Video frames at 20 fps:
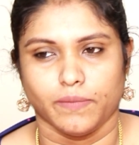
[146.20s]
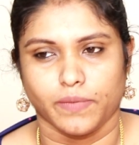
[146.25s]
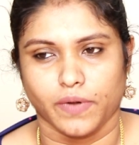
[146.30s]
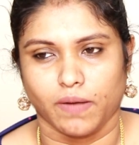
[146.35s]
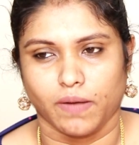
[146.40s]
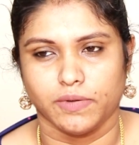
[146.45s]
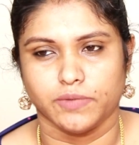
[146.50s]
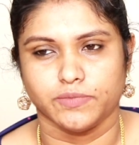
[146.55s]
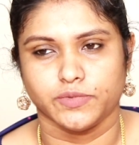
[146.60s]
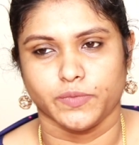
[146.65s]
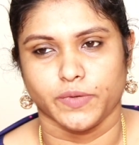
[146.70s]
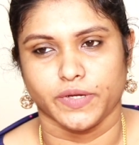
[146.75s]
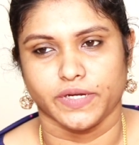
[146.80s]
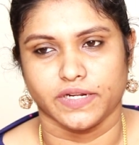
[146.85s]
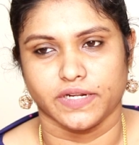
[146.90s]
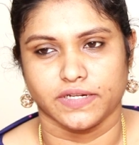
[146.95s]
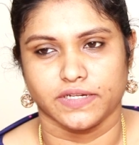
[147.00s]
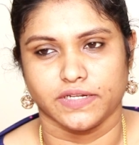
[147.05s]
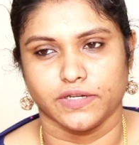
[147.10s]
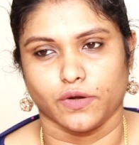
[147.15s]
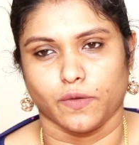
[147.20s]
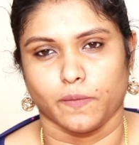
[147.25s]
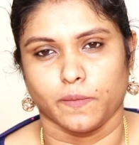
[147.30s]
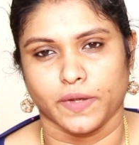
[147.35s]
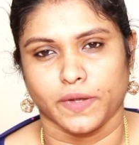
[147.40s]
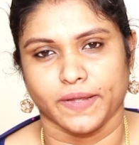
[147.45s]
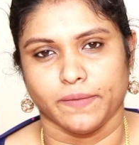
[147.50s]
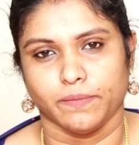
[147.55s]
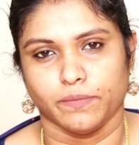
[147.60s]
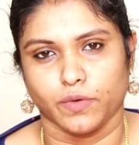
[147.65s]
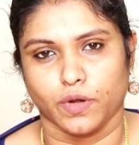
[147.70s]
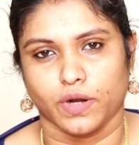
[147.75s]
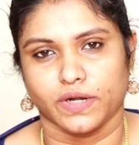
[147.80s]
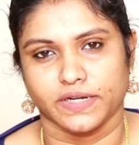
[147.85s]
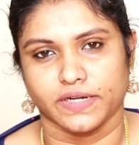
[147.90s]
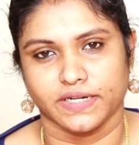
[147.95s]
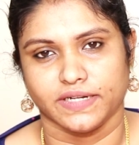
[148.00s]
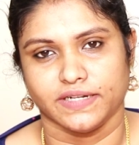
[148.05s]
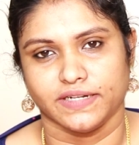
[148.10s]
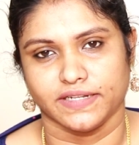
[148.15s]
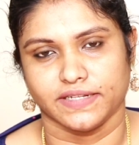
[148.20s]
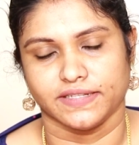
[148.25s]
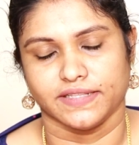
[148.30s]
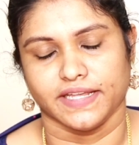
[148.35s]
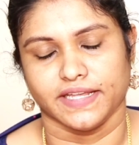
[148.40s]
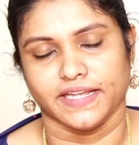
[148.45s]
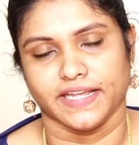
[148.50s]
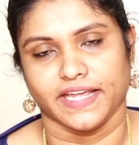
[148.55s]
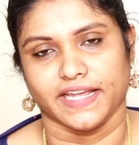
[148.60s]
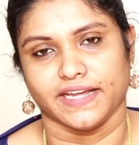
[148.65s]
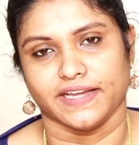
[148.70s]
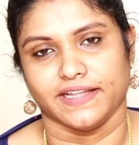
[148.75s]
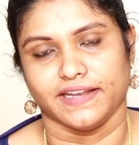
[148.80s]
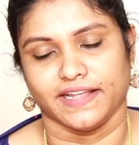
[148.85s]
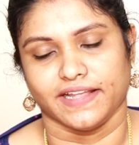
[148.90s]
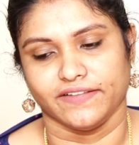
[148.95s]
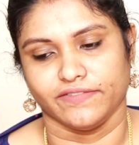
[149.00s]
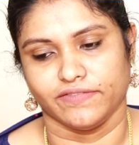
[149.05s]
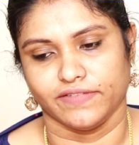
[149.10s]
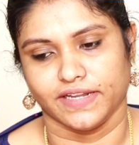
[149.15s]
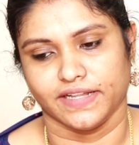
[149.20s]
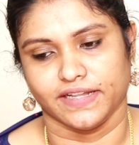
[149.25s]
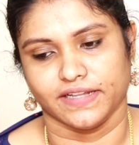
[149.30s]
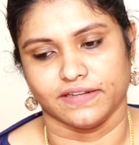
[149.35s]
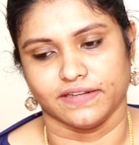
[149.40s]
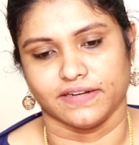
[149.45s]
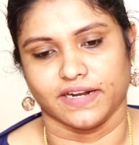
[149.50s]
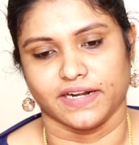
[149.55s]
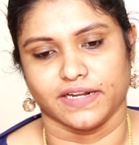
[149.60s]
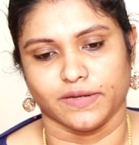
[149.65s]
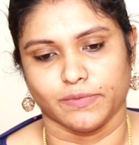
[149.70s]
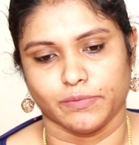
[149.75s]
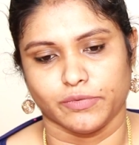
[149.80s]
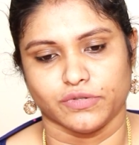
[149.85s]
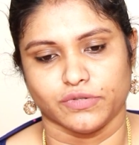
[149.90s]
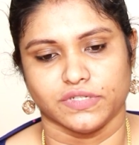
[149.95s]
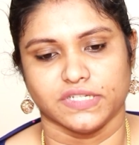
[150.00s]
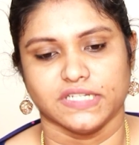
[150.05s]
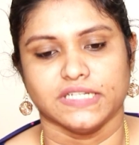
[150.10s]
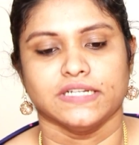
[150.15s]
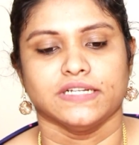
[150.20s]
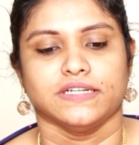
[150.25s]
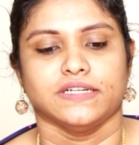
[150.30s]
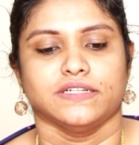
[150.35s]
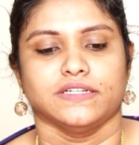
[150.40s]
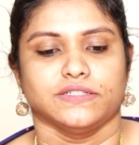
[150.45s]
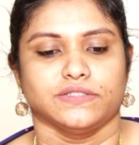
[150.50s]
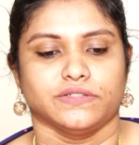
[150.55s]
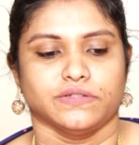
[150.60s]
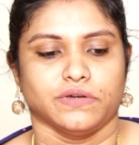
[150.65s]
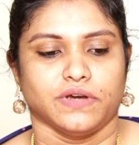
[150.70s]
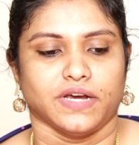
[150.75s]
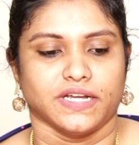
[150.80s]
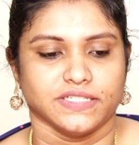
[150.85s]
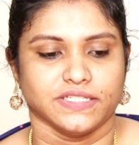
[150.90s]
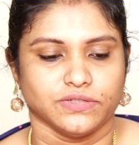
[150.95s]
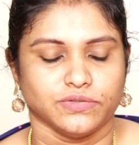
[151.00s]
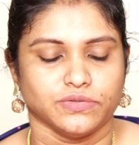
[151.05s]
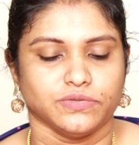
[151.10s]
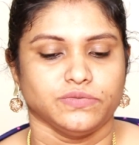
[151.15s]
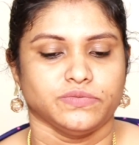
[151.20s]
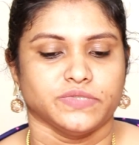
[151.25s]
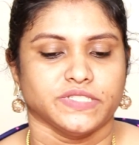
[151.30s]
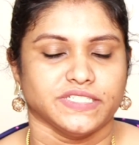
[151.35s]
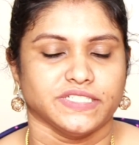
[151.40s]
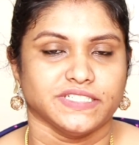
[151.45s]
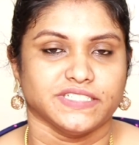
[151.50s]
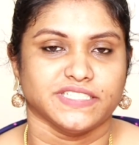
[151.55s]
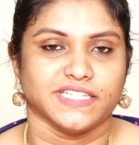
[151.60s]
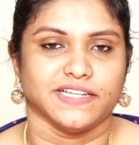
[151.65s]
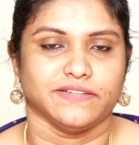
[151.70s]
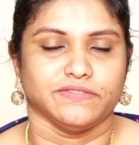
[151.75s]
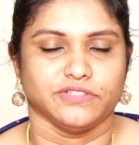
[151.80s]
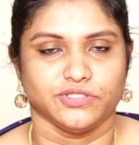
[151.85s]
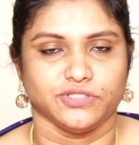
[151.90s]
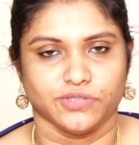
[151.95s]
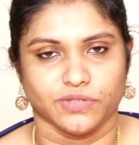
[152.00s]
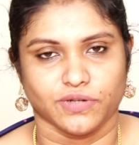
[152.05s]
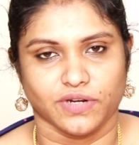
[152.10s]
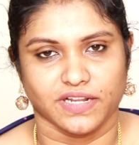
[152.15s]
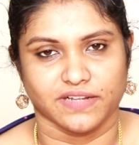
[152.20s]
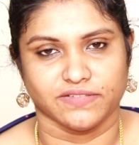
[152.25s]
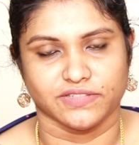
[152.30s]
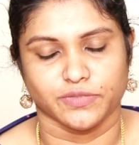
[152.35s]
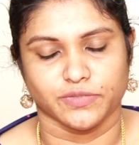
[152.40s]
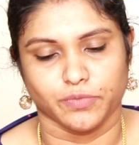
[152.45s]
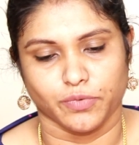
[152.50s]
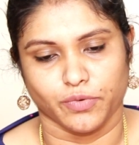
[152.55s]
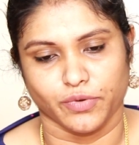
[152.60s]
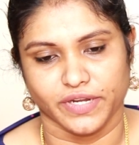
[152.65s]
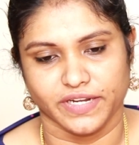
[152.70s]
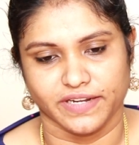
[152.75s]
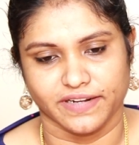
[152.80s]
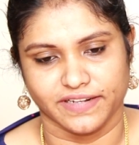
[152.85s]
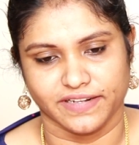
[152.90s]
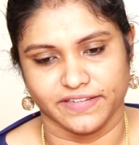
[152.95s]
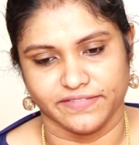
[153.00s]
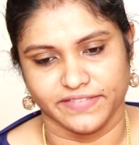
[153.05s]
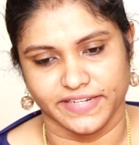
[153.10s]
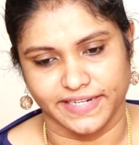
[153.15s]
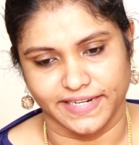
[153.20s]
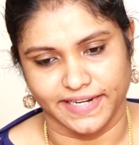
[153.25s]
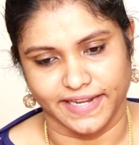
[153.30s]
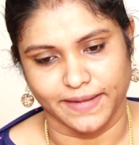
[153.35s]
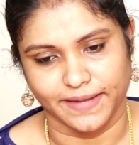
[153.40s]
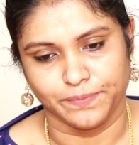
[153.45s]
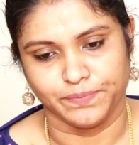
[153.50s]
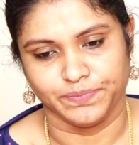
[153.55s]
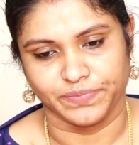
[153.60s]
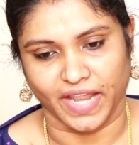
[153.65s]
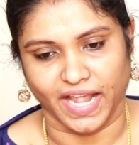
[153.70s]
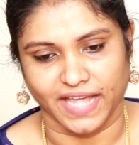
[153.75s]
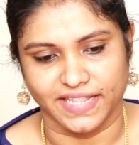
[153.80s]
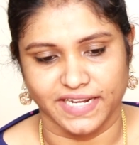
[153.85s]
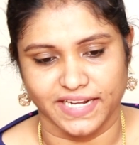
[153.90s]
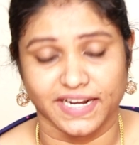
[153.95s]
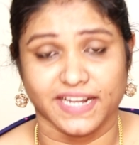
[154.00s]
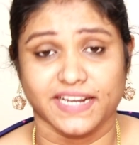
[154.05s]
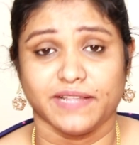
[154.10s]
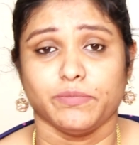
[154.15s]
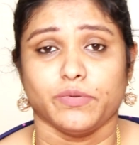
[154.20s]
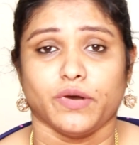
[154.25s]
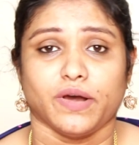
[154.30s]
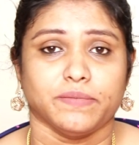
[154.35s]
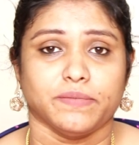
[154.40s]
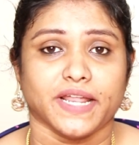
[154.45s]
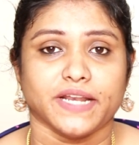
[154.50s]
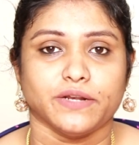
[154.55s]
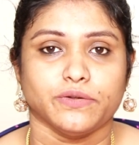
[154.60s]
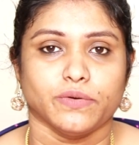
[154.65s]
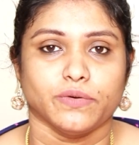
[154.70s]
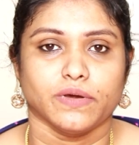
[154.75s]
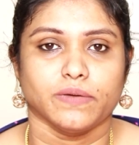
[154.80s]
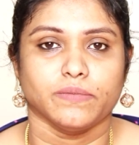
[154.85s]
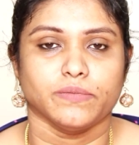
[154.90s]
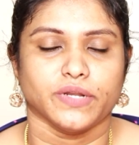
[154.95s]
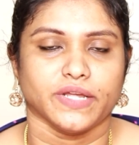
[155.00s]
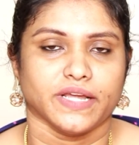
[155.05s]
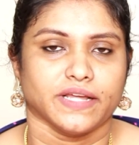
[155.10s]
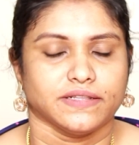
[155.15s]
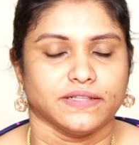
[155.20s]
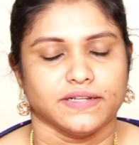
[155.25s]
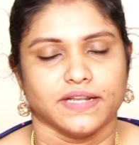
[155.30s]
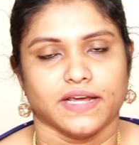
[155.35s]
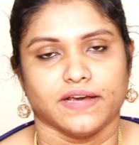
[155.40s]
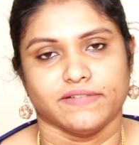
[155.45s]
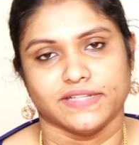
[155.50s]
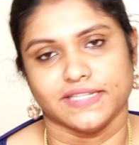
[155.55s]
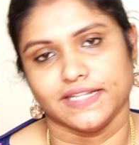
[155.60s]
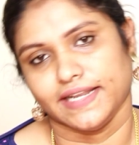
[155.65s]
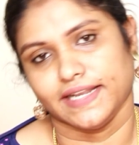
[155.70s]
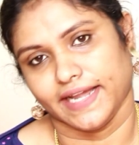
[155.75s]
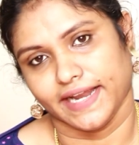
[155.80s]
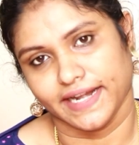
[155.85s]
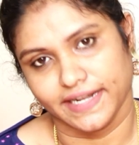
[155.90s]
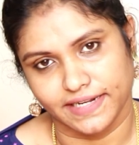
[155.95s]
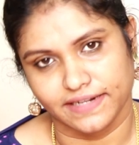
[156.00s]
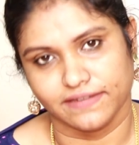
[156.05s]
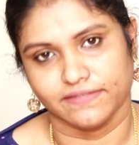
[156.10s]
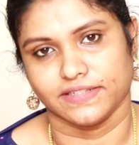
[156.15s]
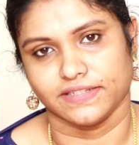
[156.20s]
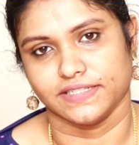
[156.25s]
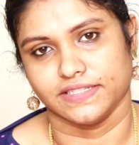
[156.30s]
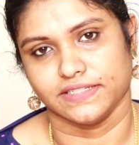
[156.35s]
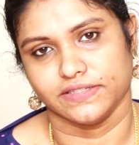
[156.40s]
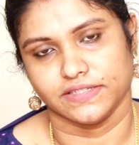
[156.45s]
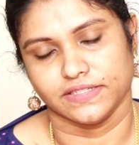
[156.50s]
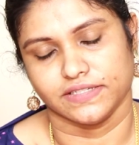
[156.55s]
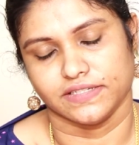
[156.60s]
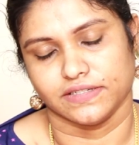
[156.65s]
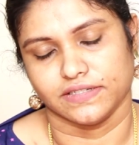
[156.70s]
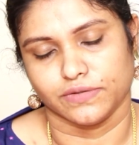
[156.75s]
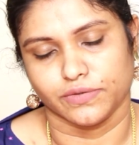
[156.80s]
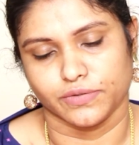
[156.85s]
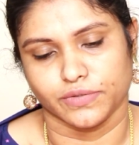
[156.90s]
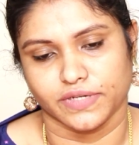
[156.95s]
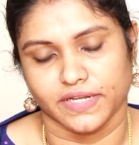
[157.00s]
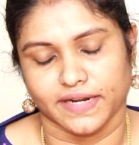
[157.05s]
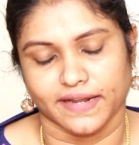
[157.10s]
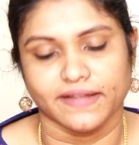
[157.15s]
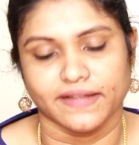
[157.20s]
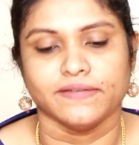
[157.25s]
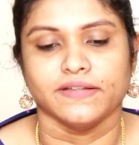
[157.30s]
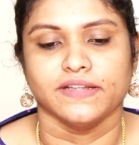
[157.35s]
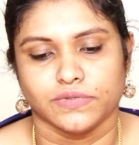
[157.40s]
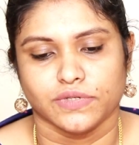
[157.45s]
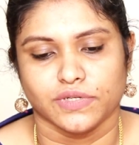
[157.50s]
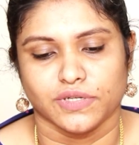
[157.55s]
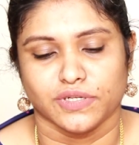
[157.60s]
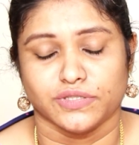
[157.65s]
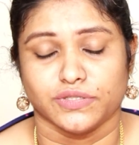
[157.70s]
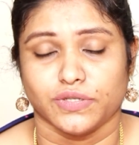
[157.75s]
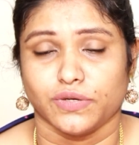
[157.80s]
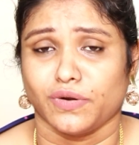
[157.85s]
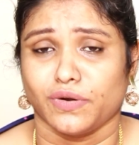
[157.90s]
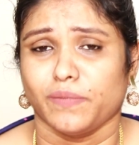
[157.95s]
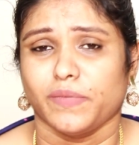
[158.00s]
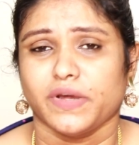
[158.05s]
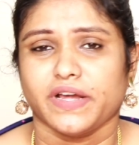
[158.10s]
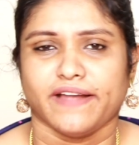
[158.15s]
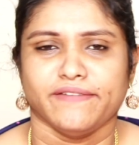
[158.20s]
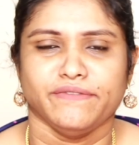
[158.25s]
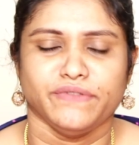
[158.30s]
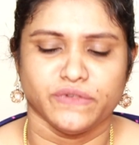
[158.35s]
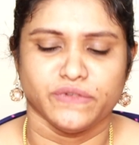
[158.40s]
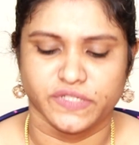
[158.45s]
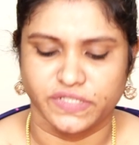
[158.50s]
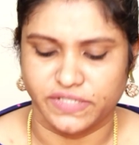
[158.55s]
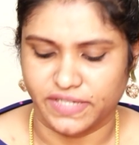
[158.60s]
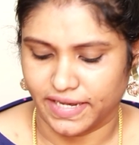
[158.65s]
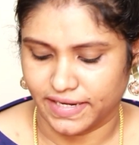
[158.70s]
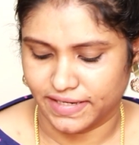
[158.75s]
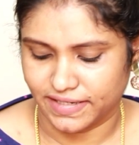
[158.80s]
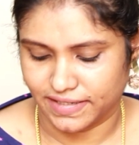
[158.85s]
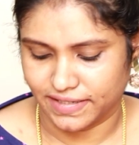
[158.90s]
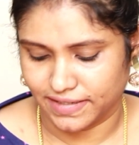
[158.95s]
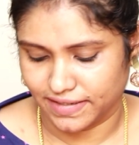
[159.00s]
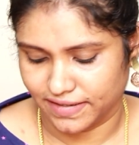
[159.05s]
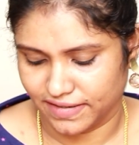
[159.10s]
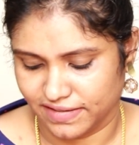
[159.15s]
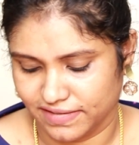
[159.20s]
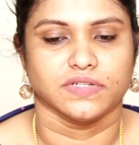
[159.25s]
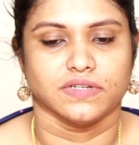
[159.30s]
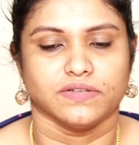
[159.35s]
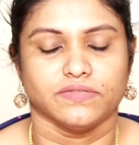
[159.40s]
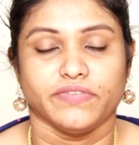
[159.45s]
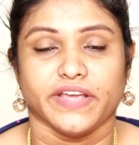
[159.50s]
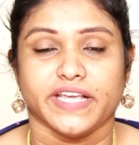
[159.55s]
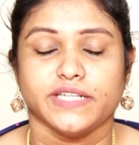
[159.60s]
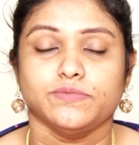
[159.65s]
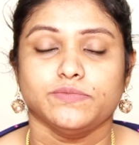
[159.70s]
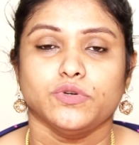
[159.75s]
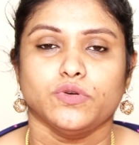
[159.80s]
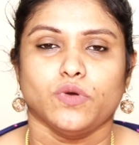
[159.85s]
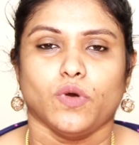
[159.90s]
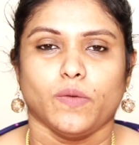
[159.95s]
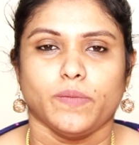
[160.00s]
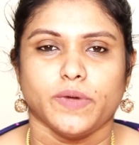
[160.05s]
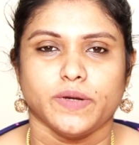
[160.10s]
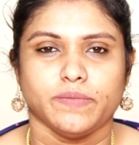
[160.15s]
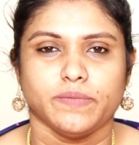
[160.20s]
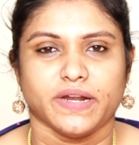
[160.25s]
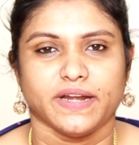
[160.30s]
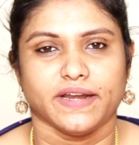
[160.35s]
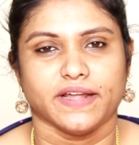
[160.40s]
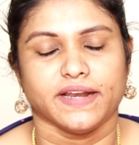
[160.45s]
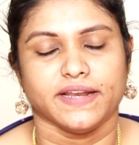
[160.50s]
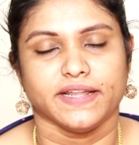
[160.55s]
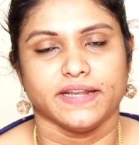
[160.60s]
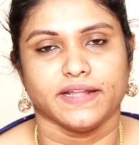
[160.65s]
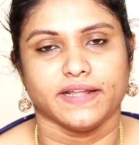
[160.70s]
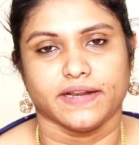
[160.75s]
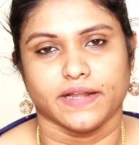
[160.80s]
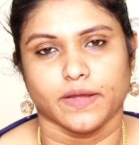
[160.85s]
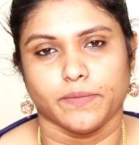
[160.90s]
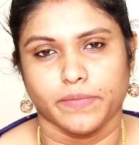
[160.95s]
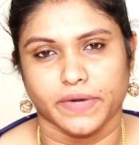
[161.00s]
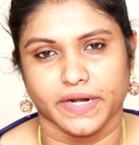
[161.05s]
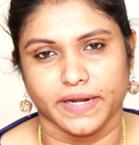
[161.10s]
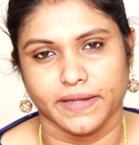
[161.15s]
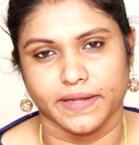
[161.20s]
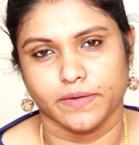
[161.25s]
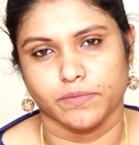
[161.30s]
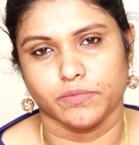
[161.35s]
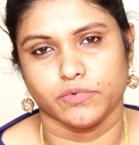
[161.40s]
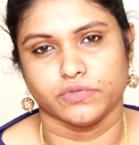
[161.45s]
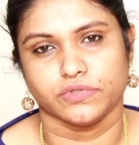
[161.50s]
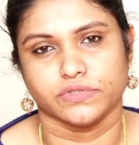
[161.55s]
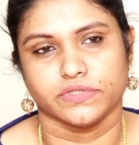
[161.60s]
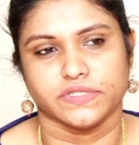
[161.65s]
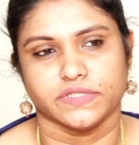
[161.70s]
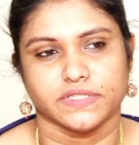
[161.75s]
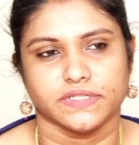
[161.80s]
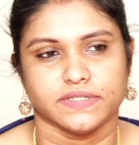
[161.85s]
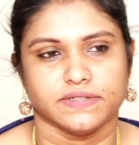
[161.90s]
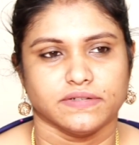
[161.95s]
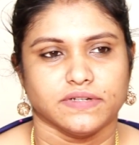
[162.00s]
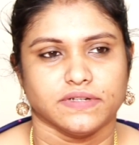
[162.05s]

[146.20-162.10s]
ப்ராப்ளம்ஸ் போயிட்டுருக்கு ரொம்ப இம்பார்ட்டண்ட் திங் எங்கள் லைஃப்பில் நடக்க போகுது ஸோ அதுக்கும் வந்து சில விஷயம்லாம் வந்து போயிட்டுருக்கு வீட்டில் அது என்னால் இப்போ அப்டேட் கொடுக்க முடியாது நான் வந்து லேட்டர் வந்து கொடுக்குறேன் ஸோ ரொம்ப கன்ஃபியூஸ்டாக இருக்குது ஃபேஸ்புக் ஓப்பன் பண்ணாலே நிறையா ப்ரேயர் போஸ்ட்டு